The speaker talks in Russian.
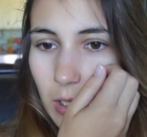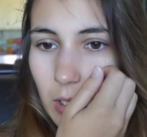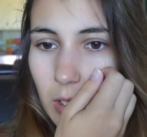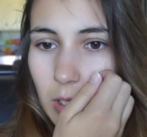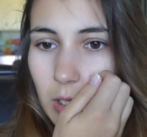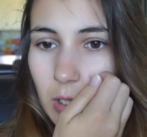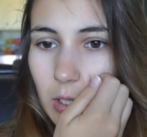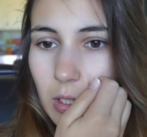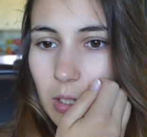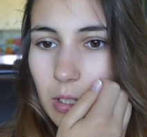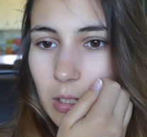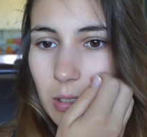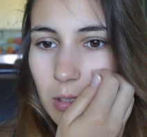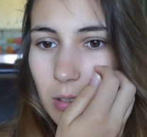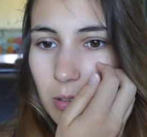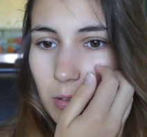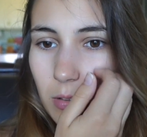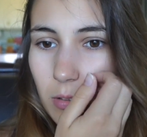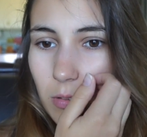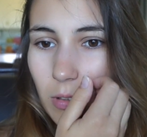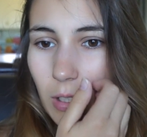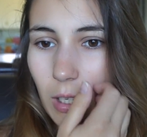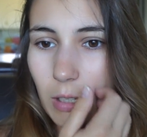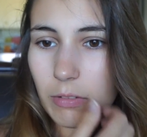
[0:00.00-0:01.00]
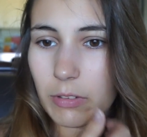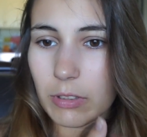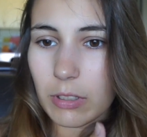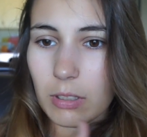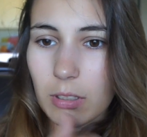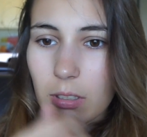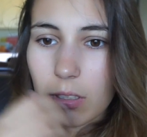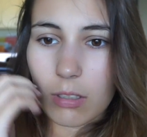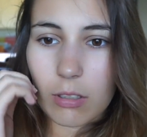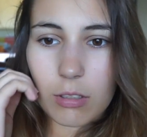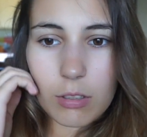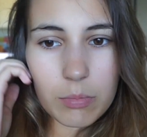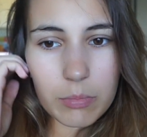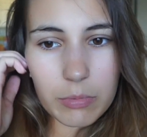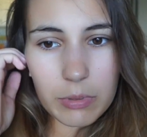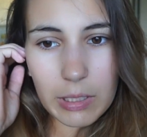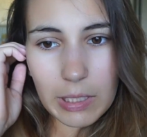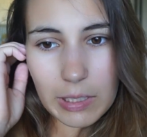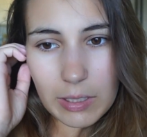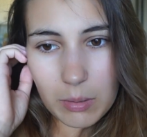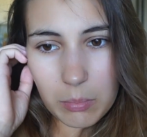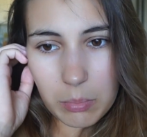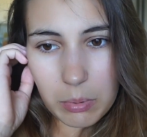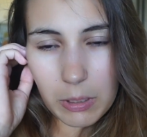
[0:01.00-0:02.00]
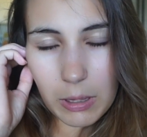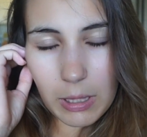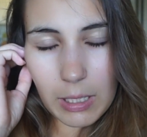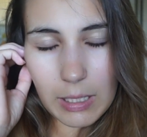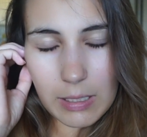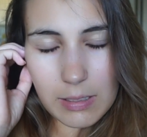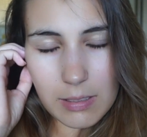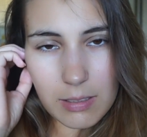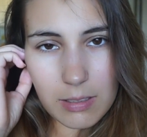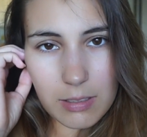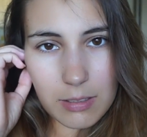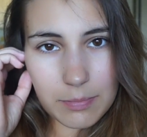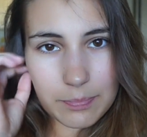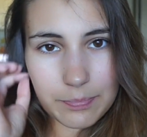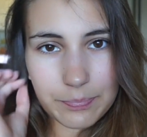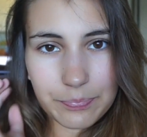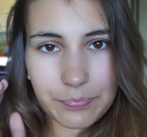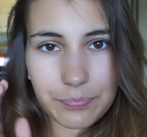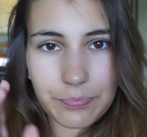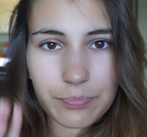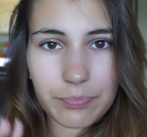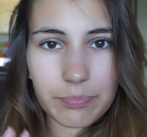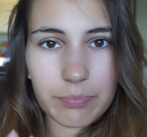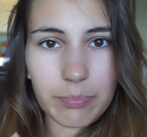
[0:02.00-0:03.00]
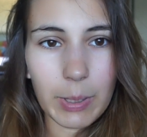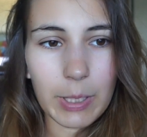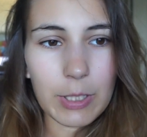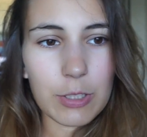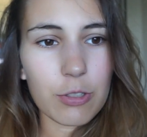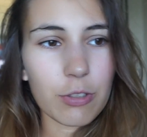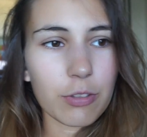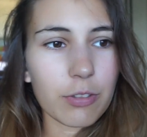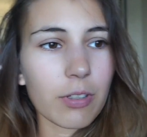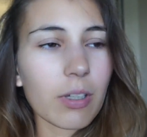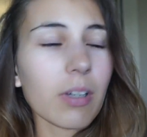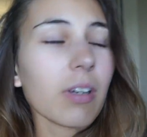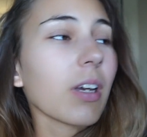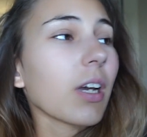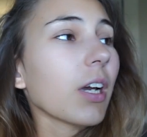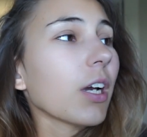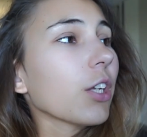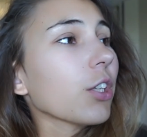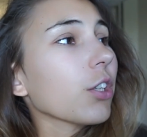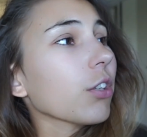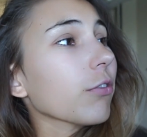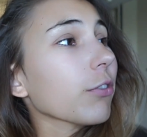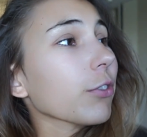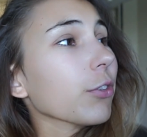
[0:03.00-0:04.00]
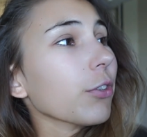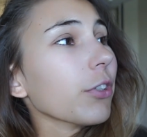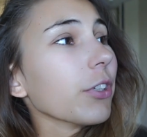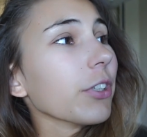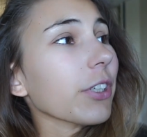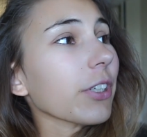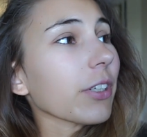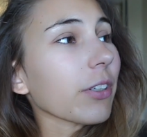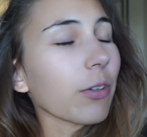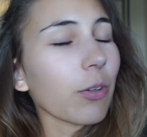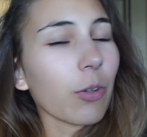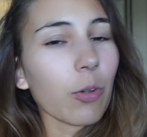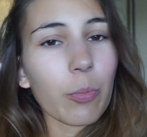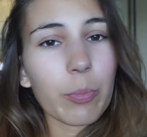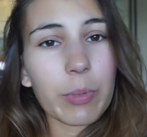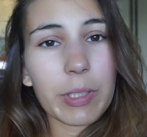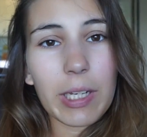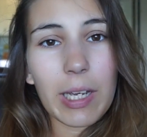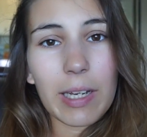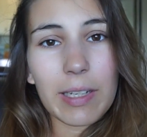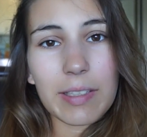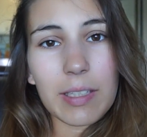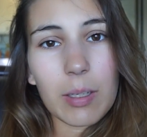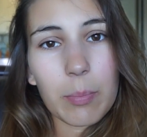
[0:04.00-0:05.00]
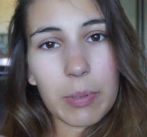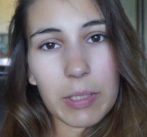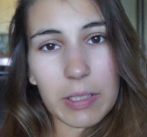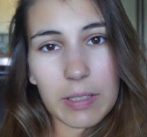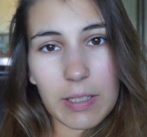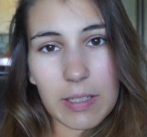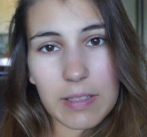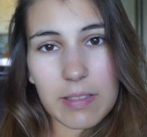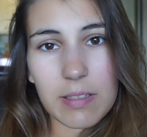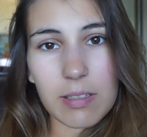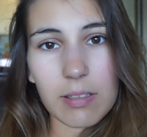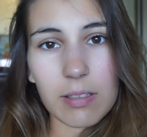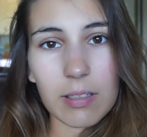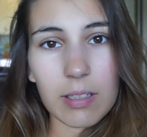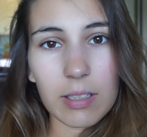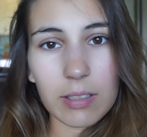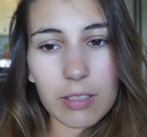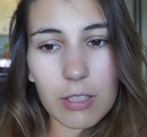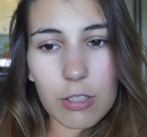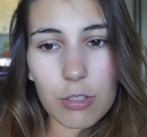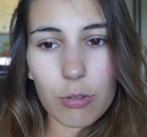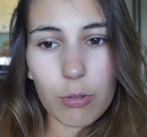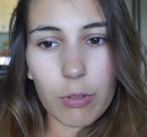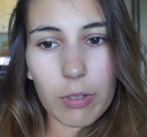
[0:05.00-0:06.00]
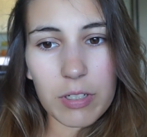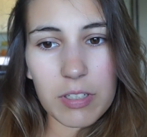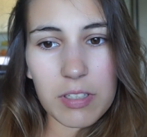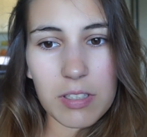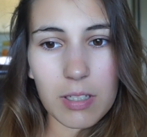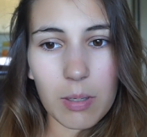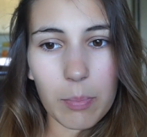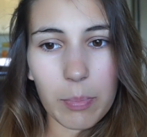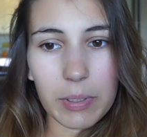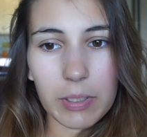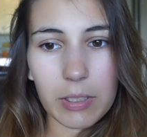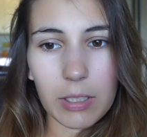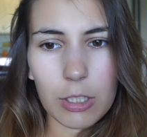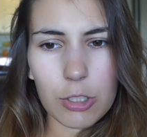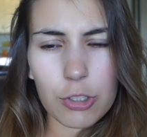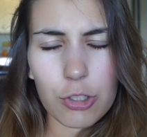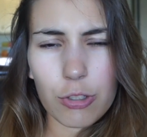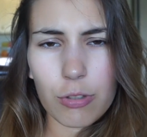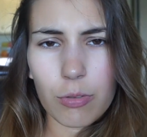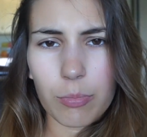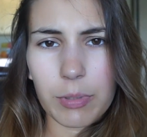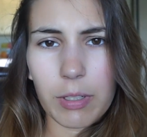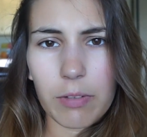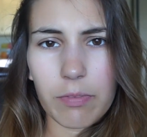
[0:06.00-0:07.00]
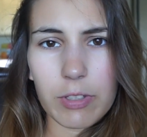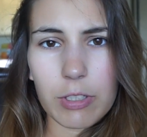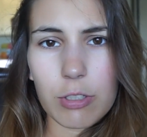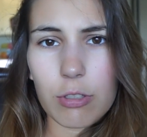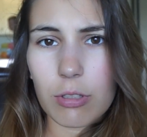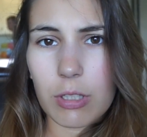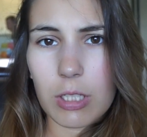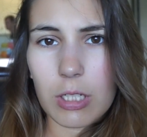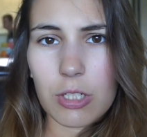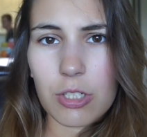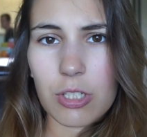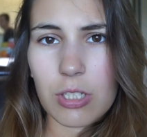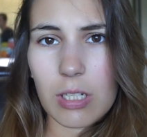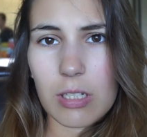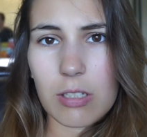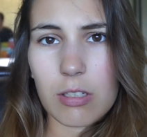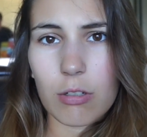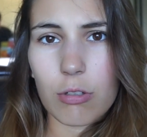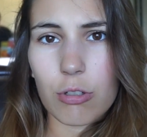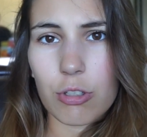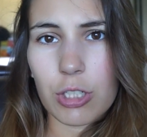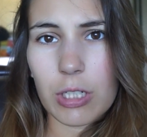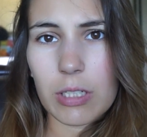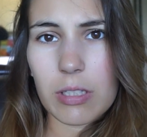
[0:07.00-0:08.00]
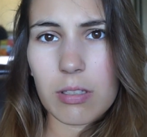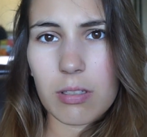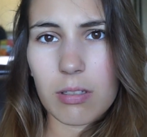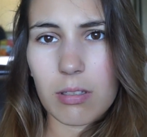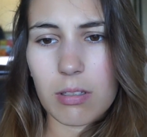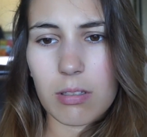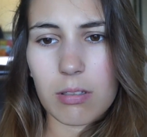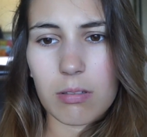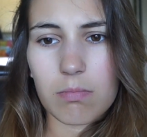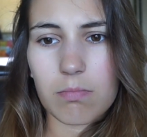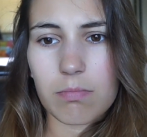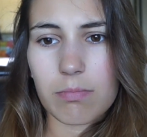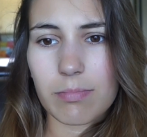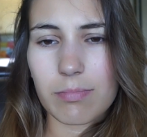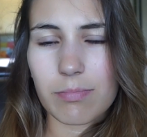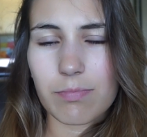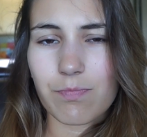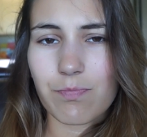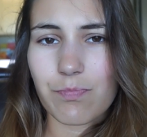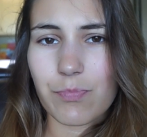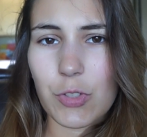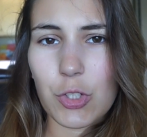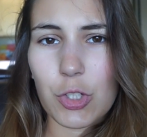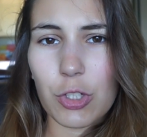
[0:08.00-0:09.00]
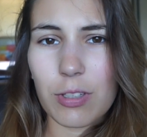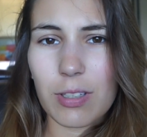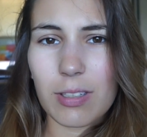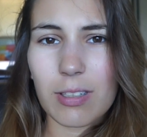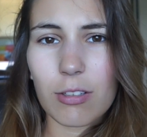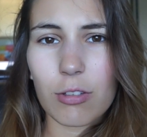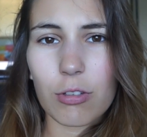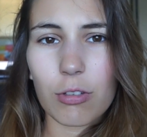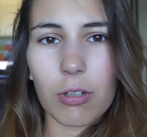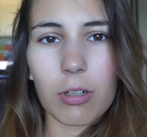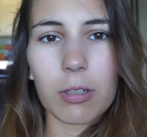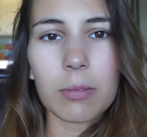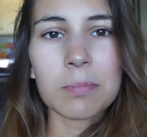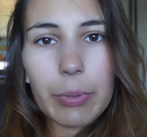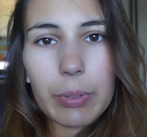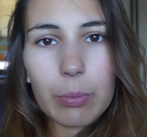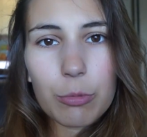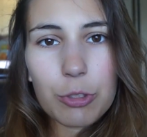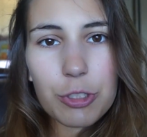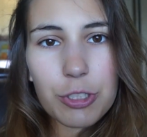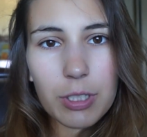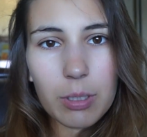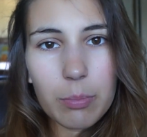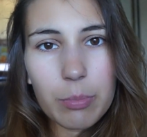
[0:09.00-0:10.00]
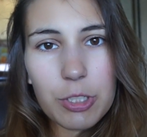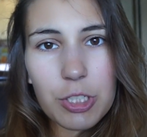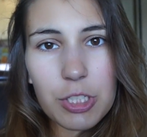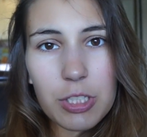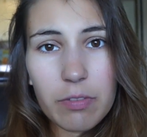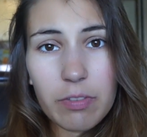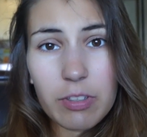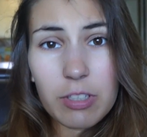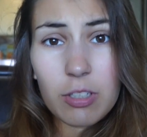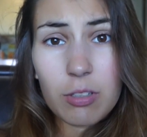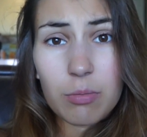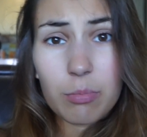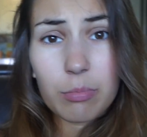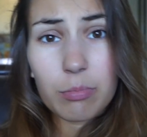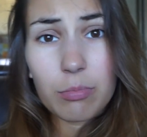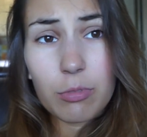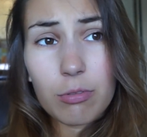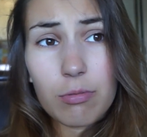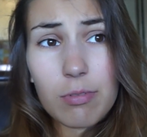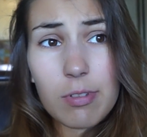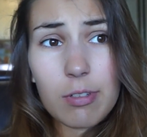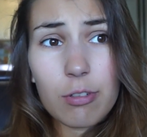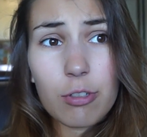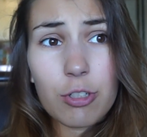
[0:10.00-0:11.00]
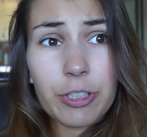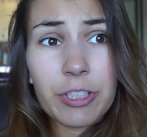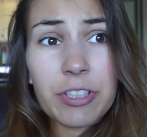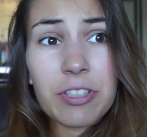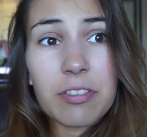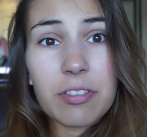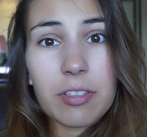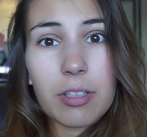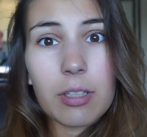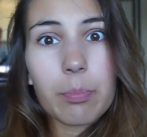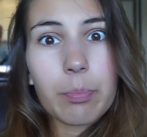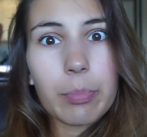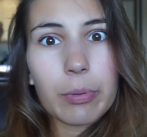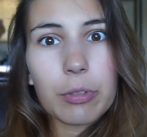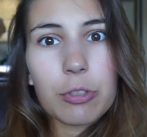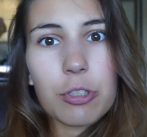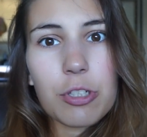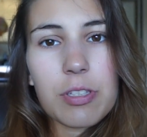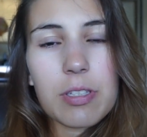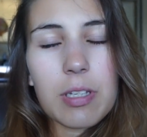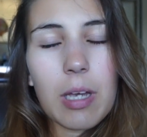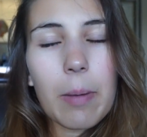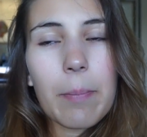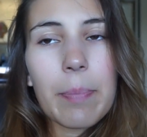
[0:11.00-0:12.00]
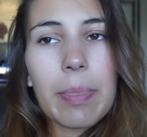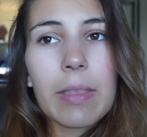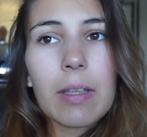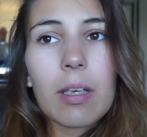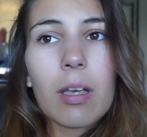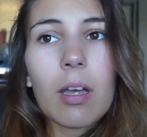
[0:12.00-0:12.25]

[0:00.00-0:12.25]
И, ну да, вот, и думаю, ладно, 15 пойдет. Но в итоге у меня, я протестила, когда скорость, я поняла, что у меня видео 3 часа загружаться, это что-то не то, потому что обычно видео ну, загружается где-то полчаса.